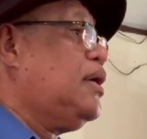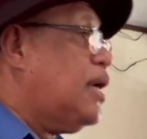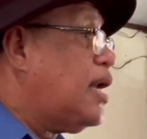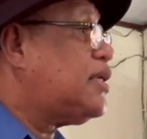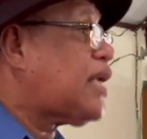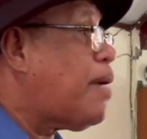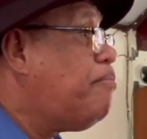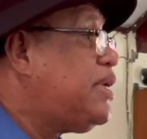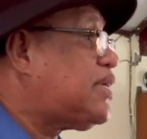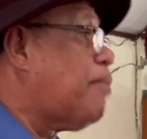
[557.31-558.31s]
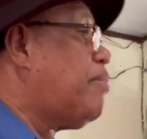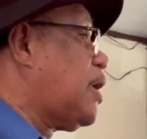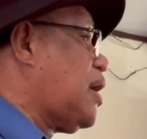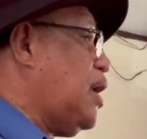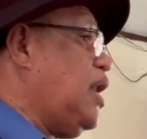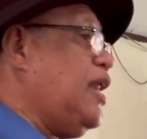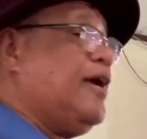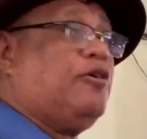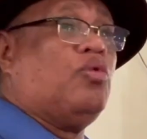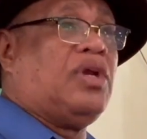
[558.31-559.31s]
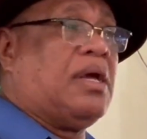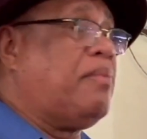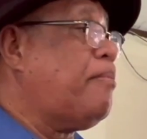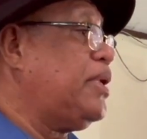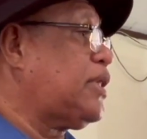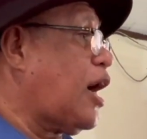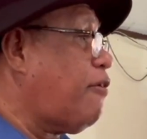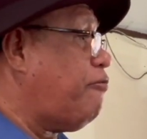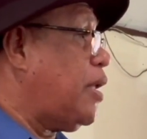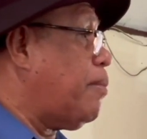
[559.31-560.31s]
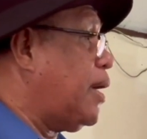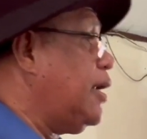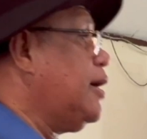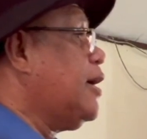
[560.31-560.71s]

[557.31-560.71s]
Dan saya bisa berkeliling dunia memberitakan firman.